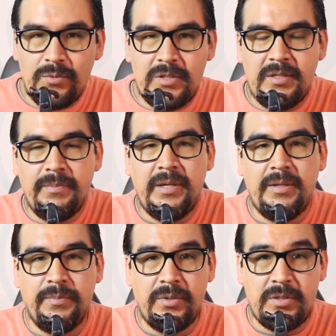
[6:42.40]
un simple
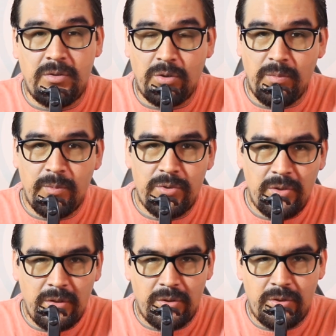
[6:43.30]
depósito. Como
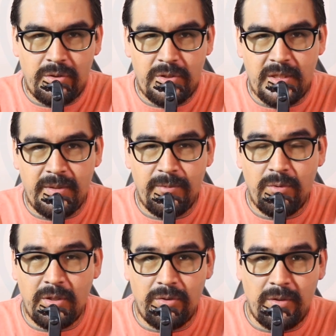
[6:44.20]
muchos de nosotros sabemos
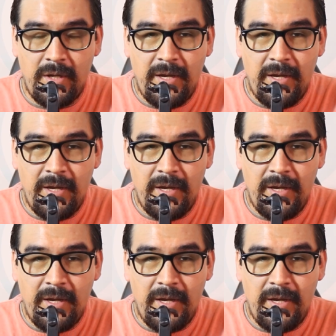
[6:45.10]
cuando